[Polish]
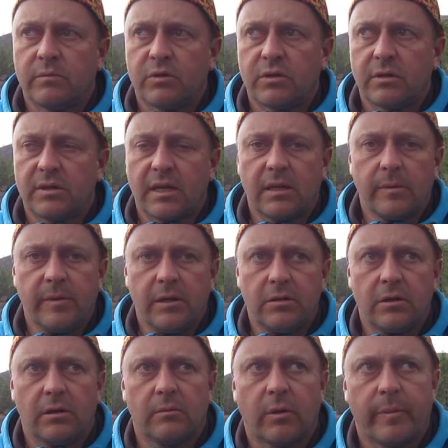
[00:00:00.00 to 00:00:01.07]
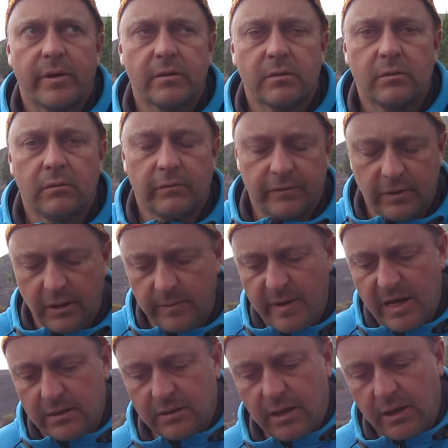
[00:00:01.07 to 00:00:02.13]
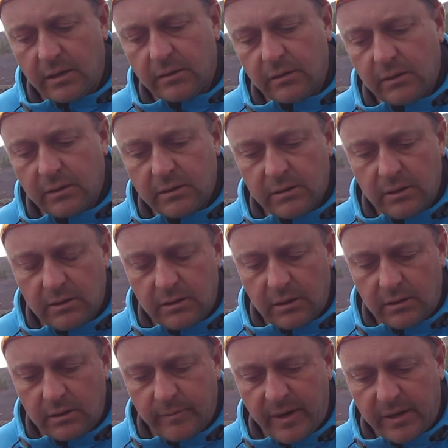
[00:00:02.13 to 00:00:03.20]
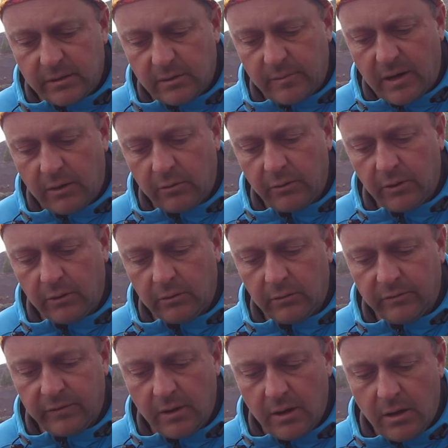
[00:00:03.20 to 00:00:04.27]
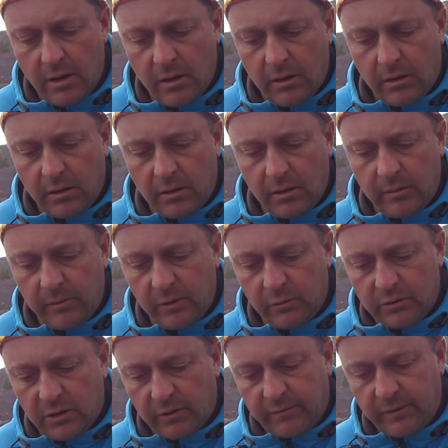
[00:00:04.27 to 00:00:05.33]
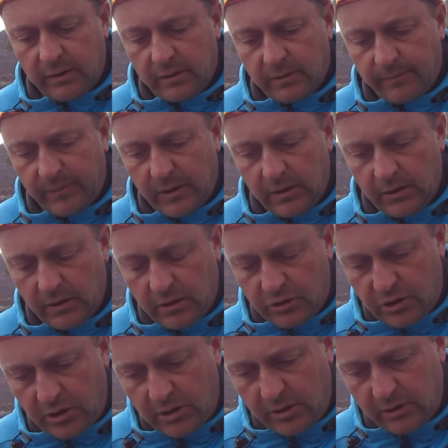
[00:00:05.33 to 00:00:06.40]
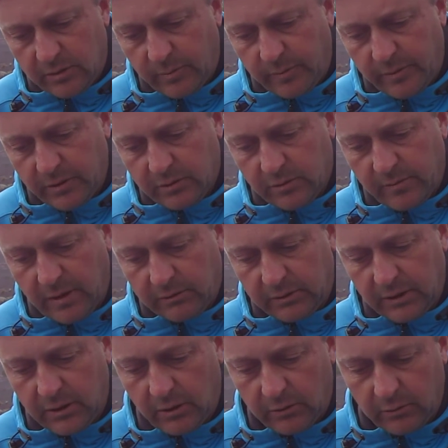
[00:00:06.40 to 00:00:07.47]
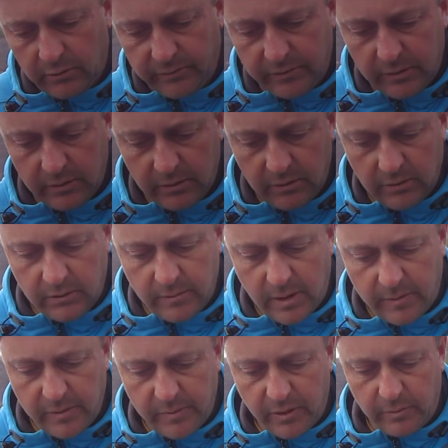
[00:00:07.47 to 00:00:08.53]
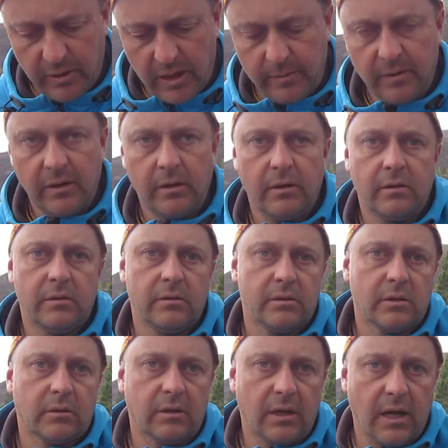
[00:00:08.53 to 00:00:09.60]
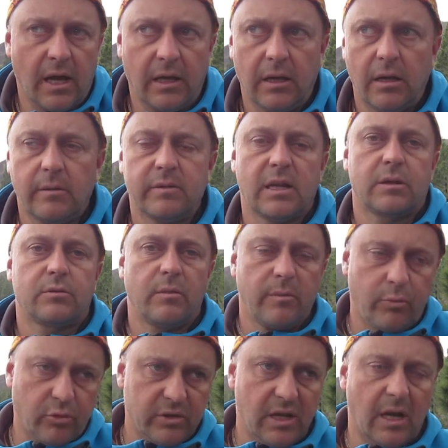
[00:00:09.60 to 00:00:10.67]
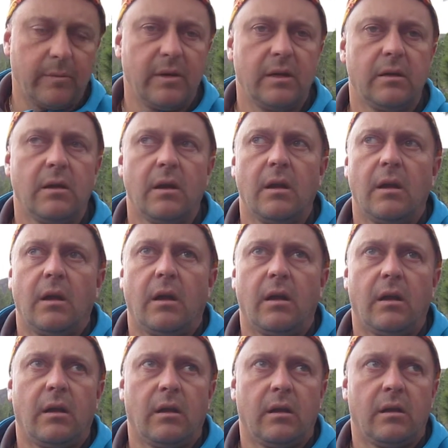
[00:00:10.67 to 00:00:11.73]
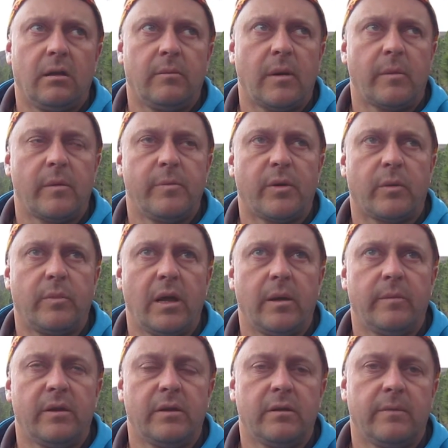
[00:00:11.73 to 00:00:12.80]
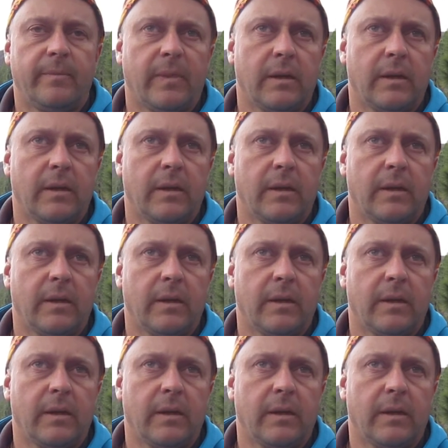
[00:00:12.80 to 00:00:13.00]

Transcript: Co za tym idzie? Po prostu w tych miastach jest niestety bardzo mało jonów E, minusowych i jeżeli jest po prostu mało tych jonów, e, mamy problemy z oddychaniem, z naszymi płucami, e, mamy problemy